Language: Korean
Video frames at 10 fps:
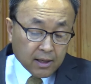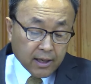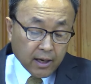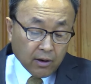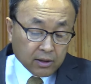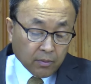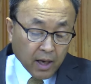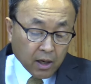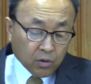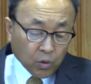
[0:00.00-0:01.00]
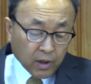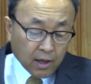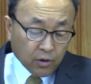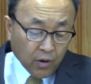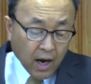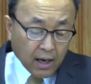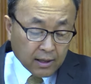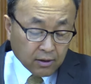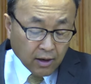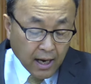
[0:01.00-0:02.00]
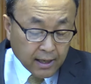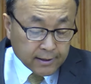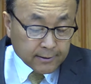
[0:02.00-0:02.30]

그에게 와서 말해 코넬리야 하더라